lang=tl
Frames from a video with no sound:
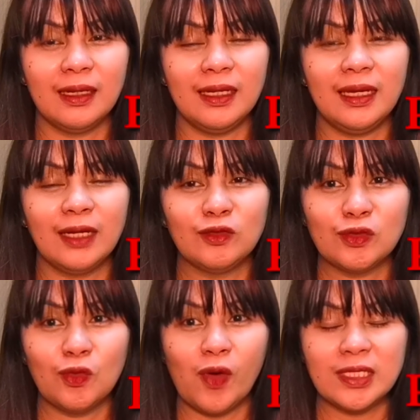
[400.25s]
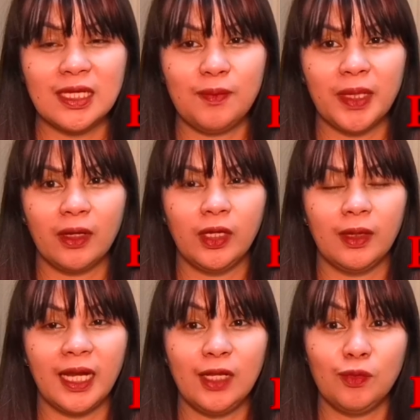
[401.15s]
eh, ang gusto ko kasi
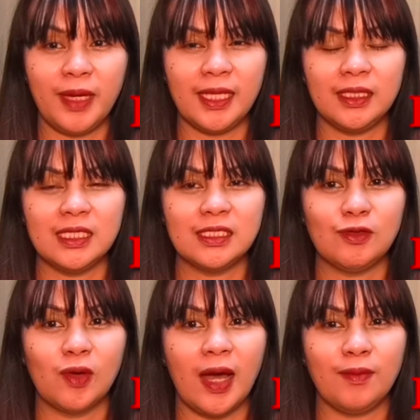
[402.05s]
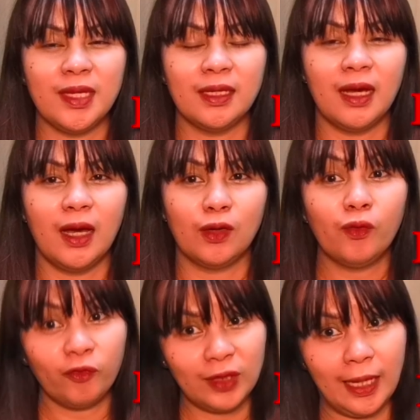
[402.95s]
i-renovate is yung aming uh,
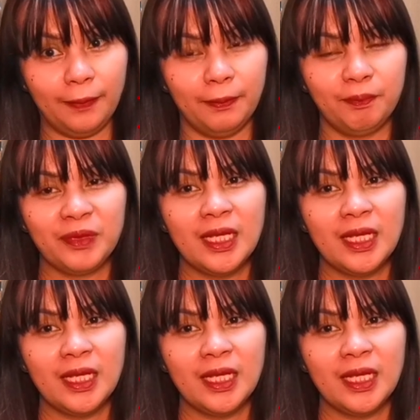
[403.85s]
rooftop.